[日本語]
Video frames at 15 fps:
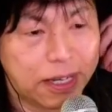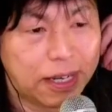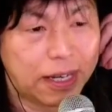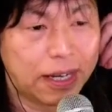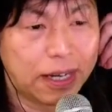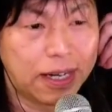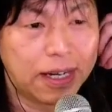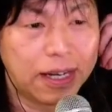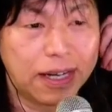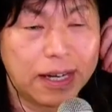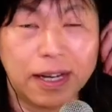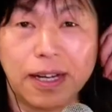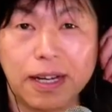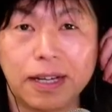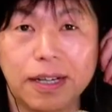
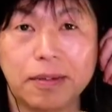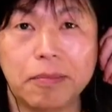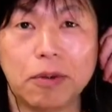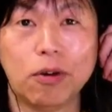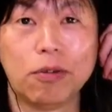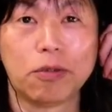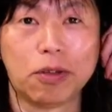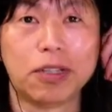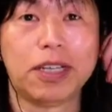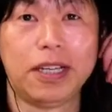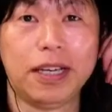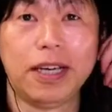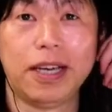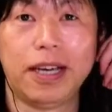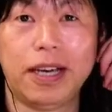あまあ本当に、
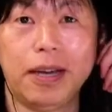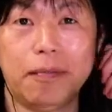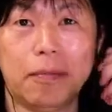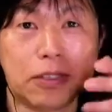えー、